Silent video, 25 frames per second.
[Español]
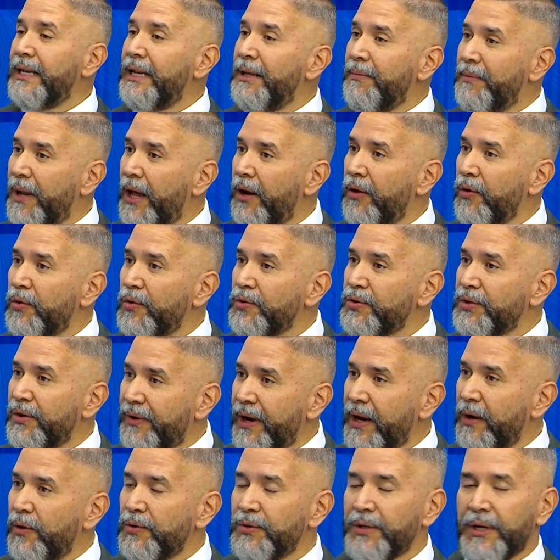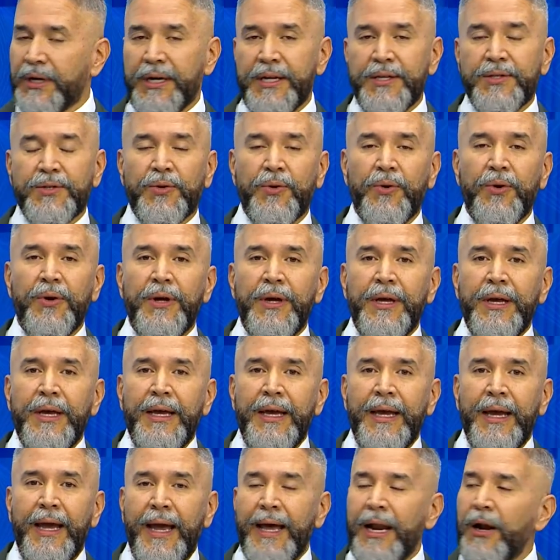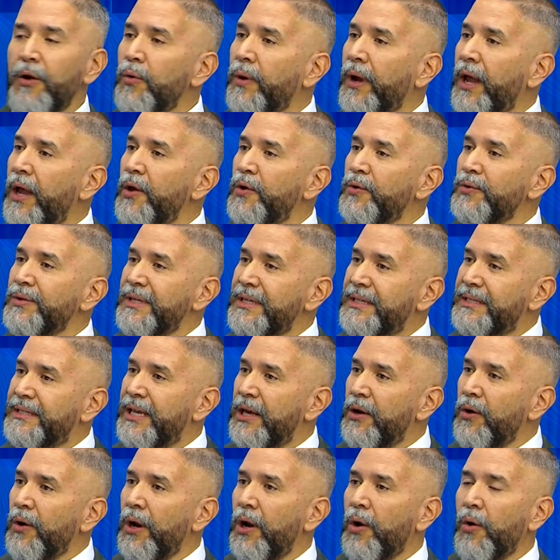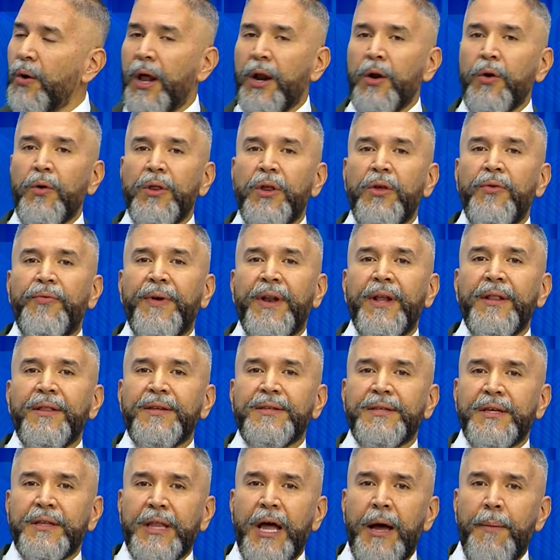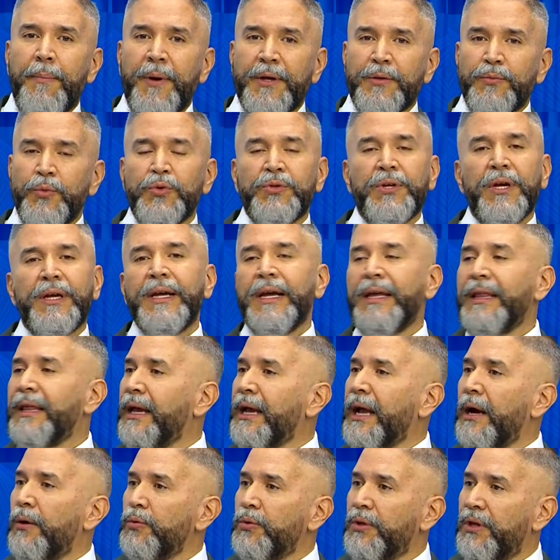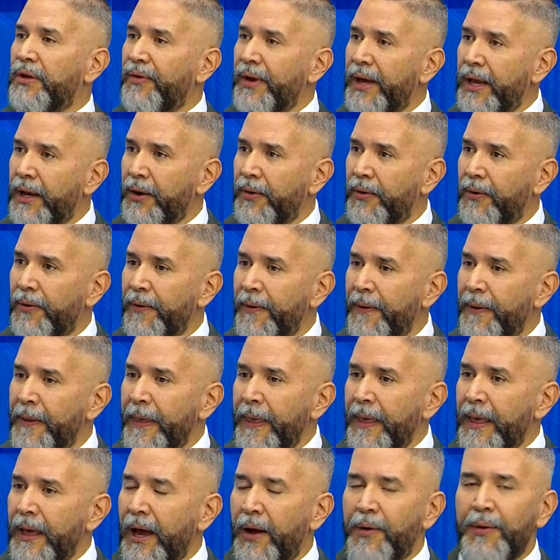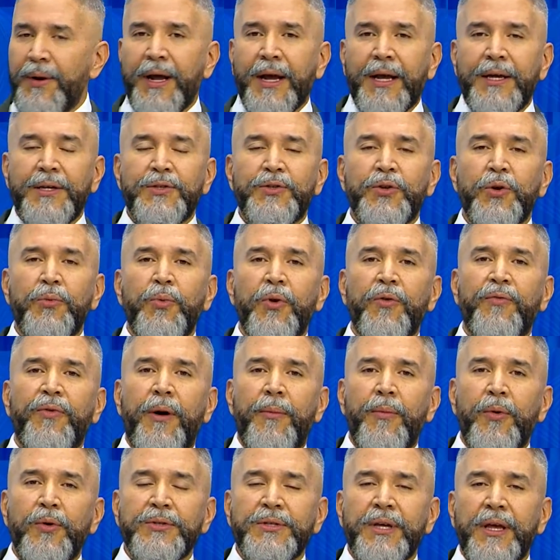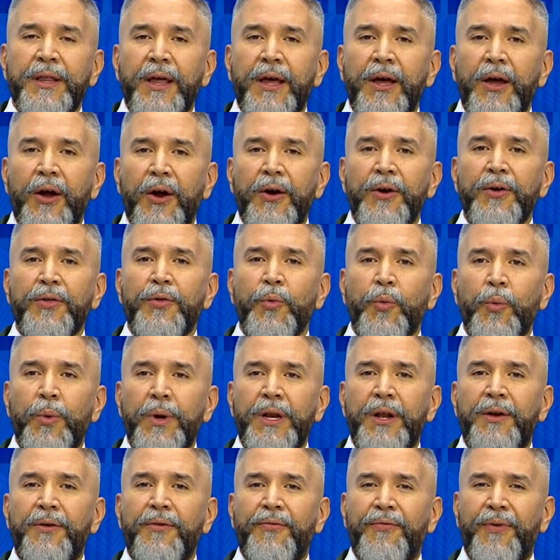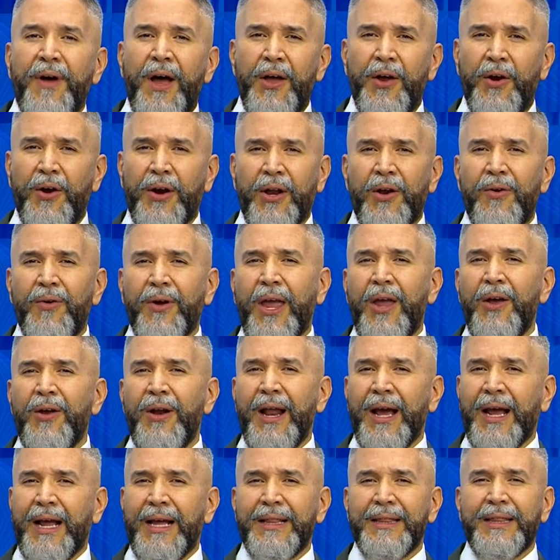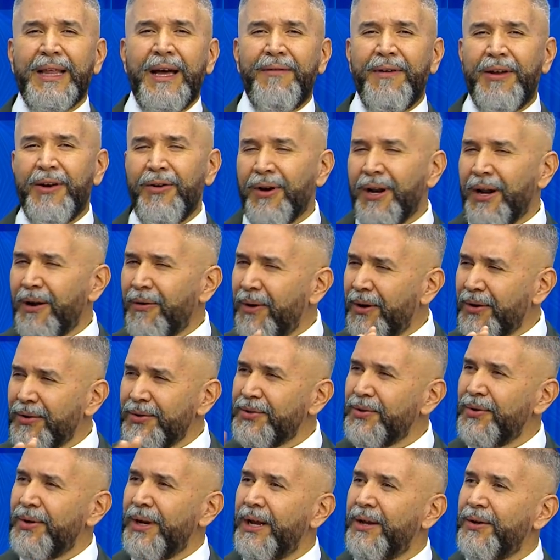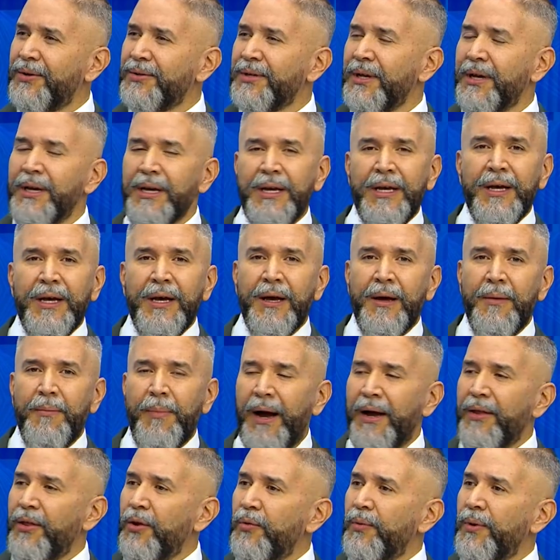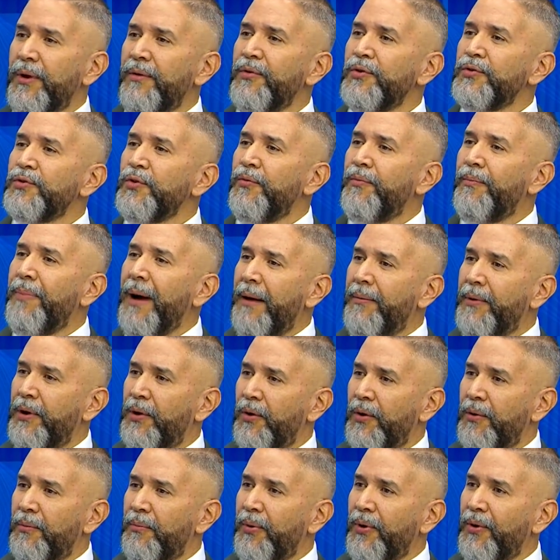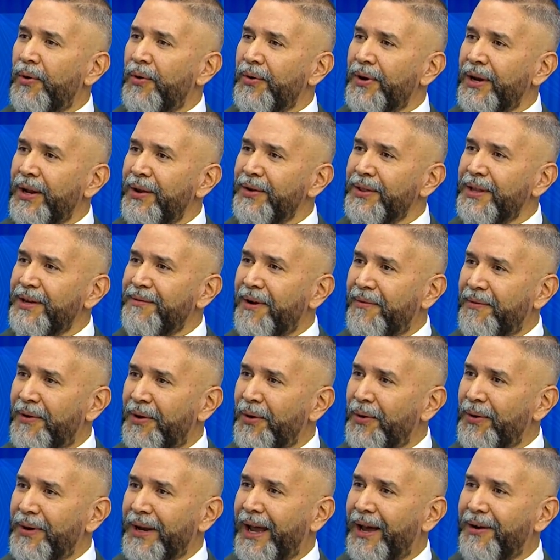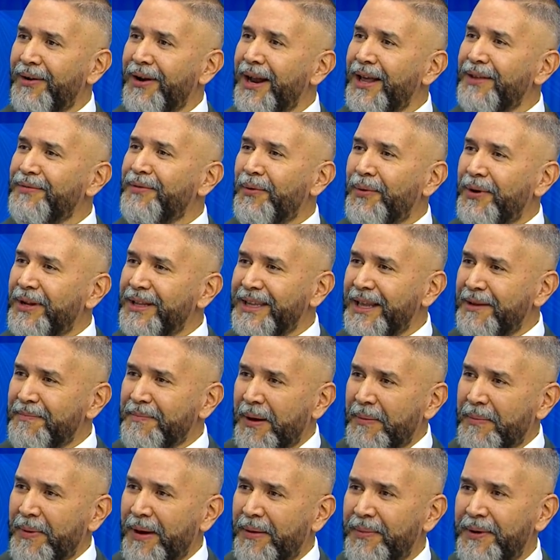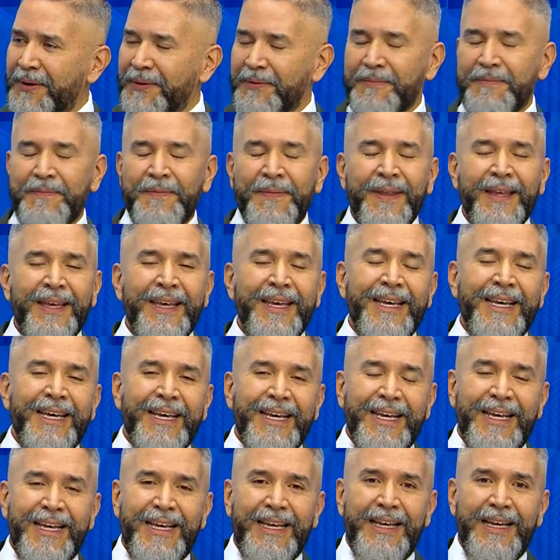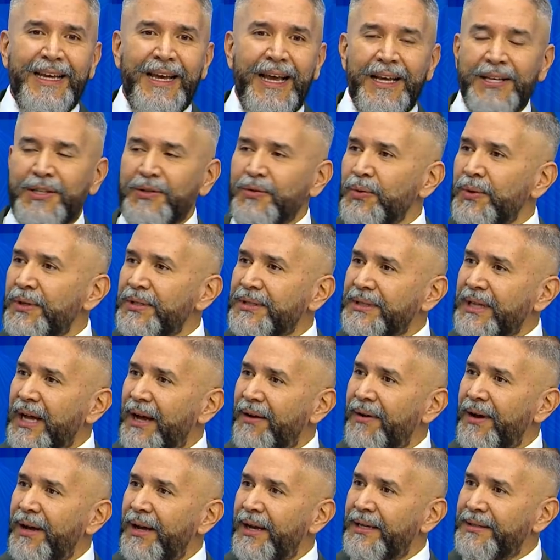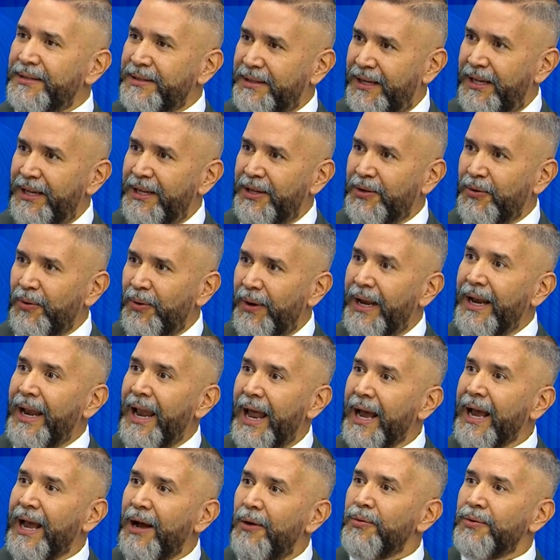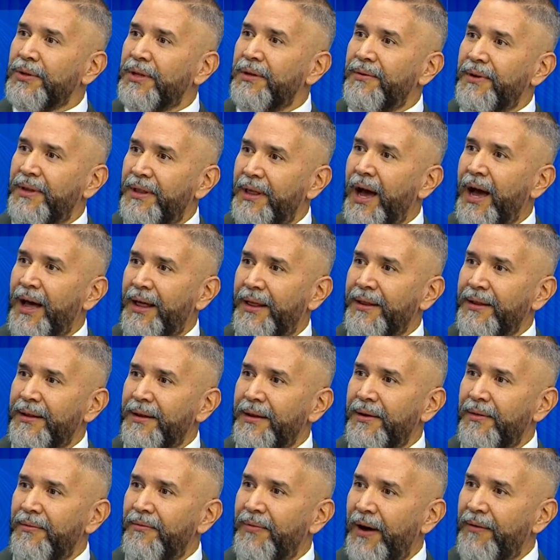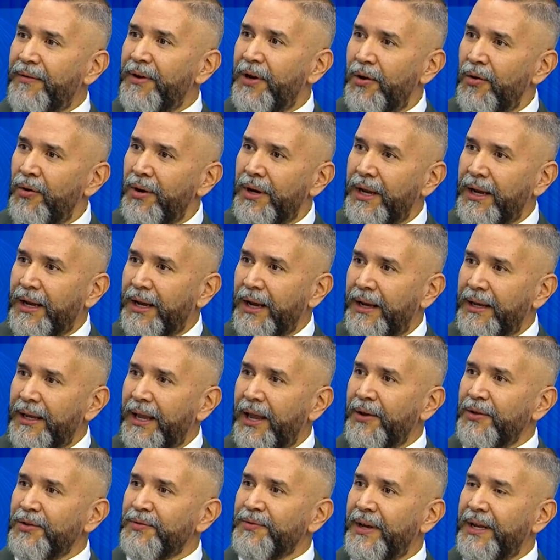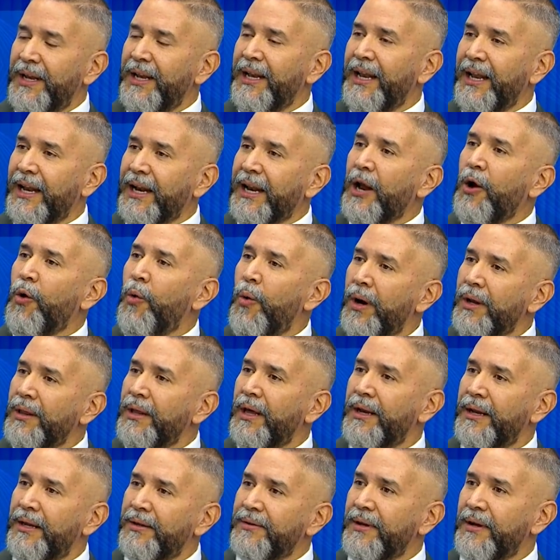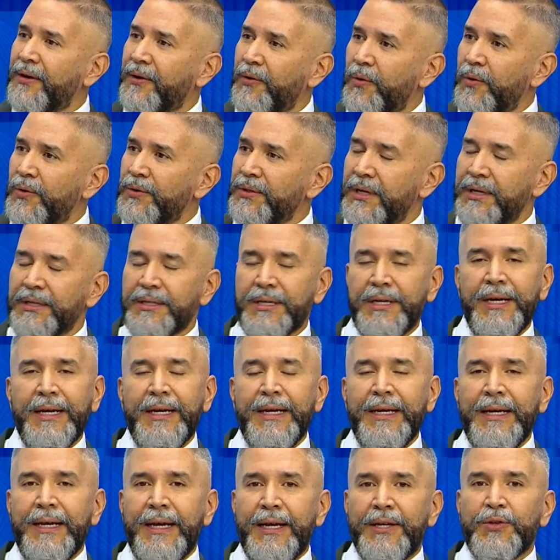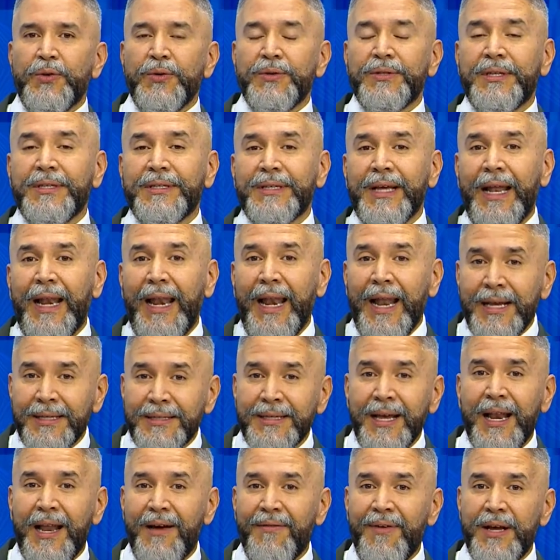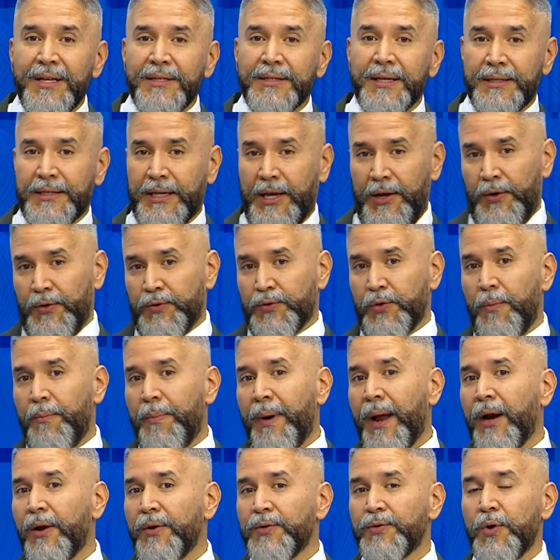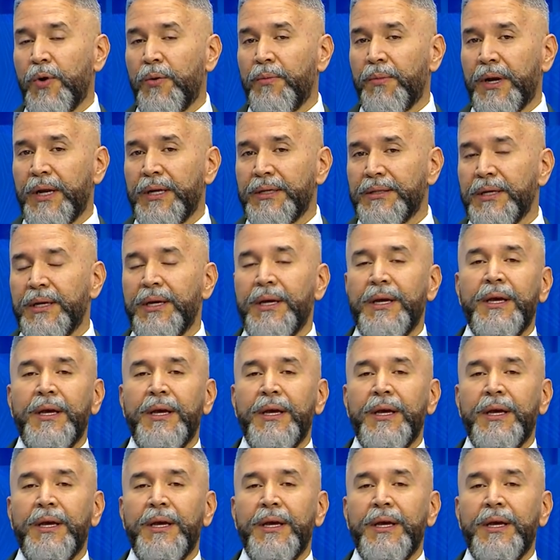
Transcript: el himnario de los hebreos, Ernesto, era lo que ellos hicieron a lo largo de diferentes etapas, muchas de ellas de cautiverio. Hay una canción muy famosa de Earth, Wind and Fire, creo que ellos la cantaban, no recuerdo si son ellos, By the Rivers of Babylon, por los oh, ríos de Babilonia, eran las favoritas de papá mío. Sí. Y esto estaba escrito en la cautividad babilónica y ellos vienen y recuerdan estas cosas. Entonces, las alabanzas que no son para los hombres,